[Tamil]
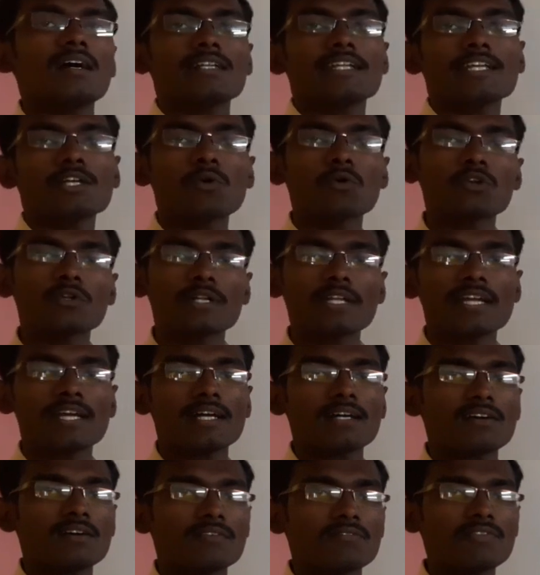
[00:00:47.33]
நீங்கள் உங்களுடைய
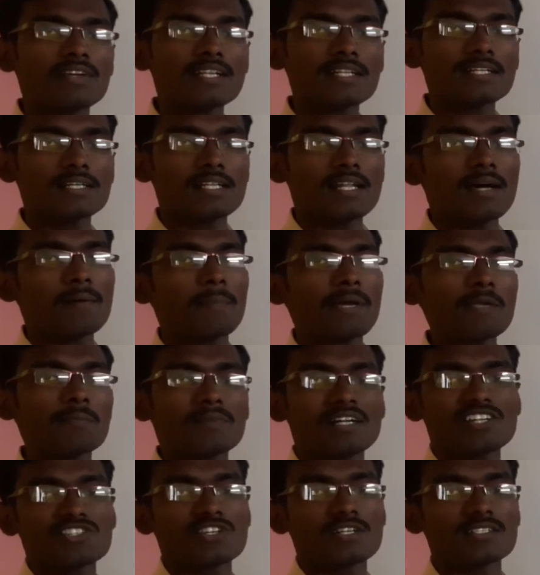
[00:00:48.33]
வீட்டில்
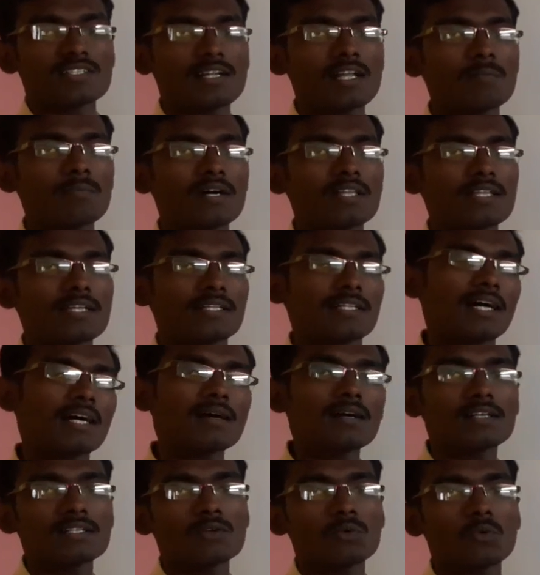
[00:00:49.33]
பைப் கனெக்ஷன்ஸ்லாம் பார்த்தீங்கன்னா
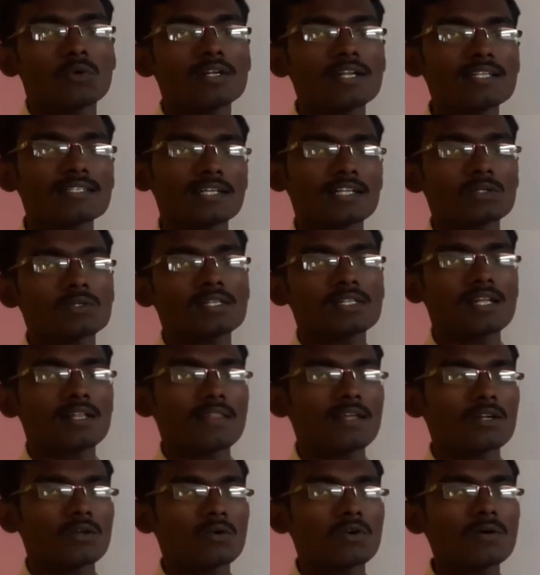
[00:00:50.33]
ஒன்லி சர்க்குலராக
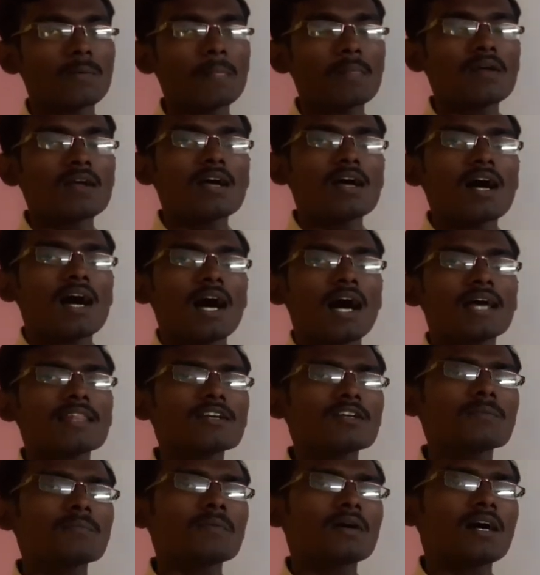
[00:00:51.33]
தான் இருக்கும்
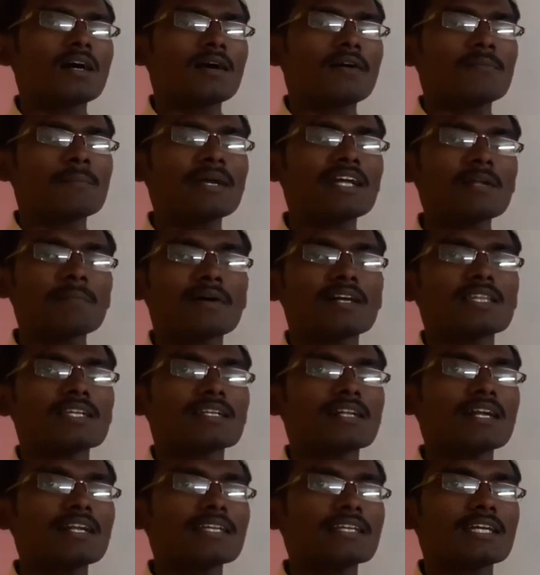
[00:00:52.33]
அதுக்கு மேலே
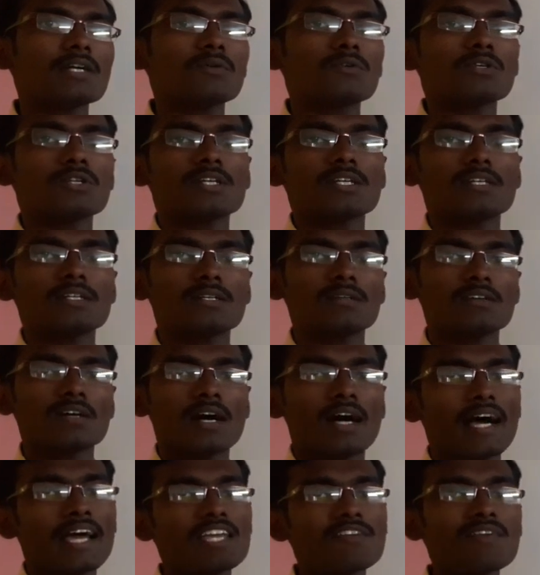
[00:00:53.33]
பார்த்தீங்கன்னா நீங்கள் ஒரு
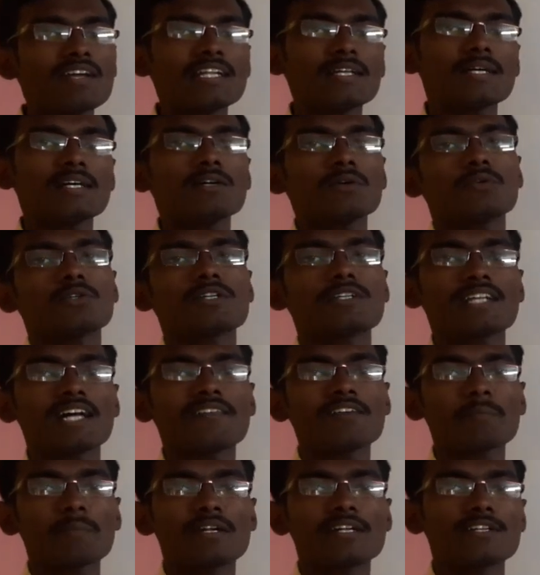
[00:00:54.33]
ஹைவேல ஒரு
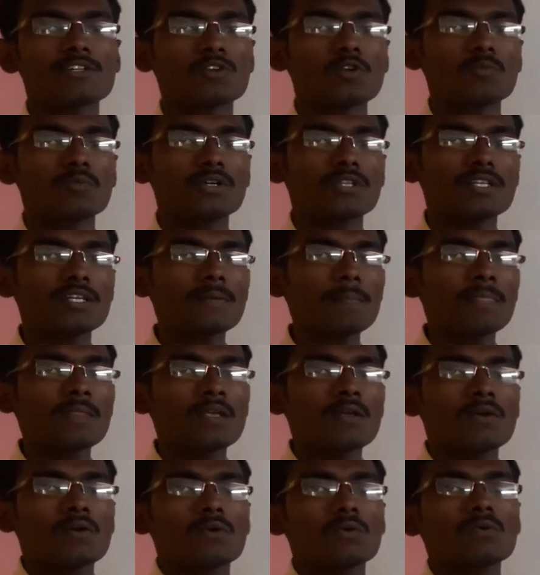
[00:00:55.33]
ட்ராவல் பண்ணிட்டு இருக்கும்போது
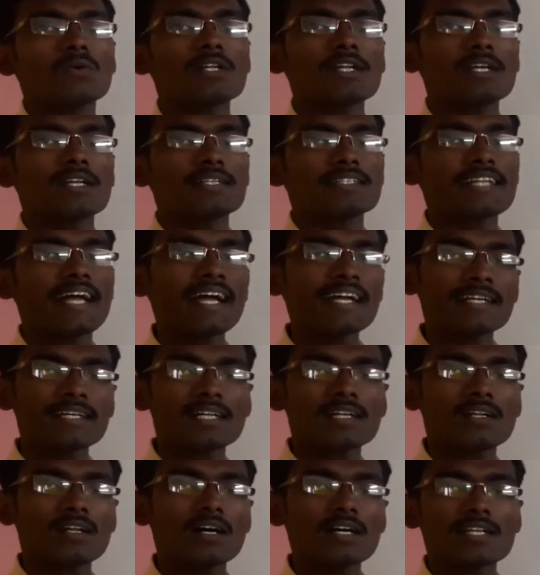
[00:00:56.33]
ஒரு
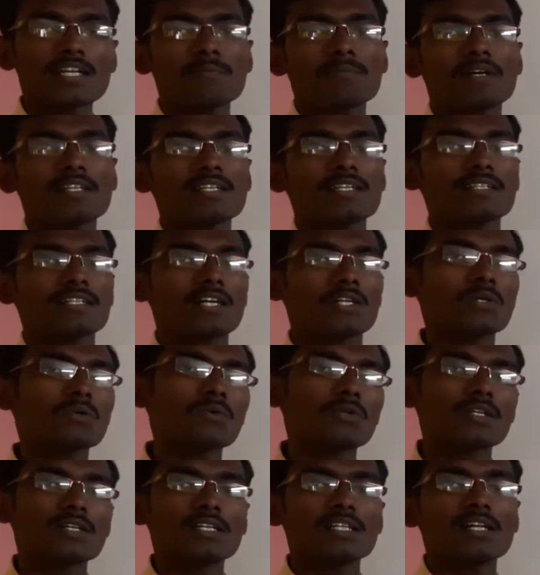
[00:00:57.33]
டேங்கர் லாரியை பார்த்தீங்கன்னாலும்
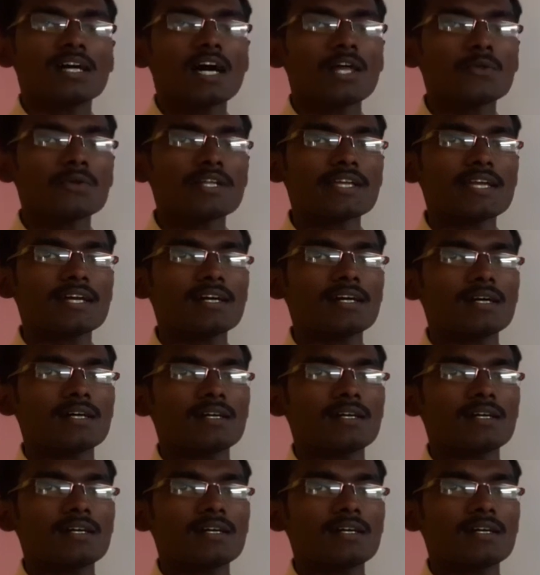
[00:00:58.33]
ஒரு அதோடைய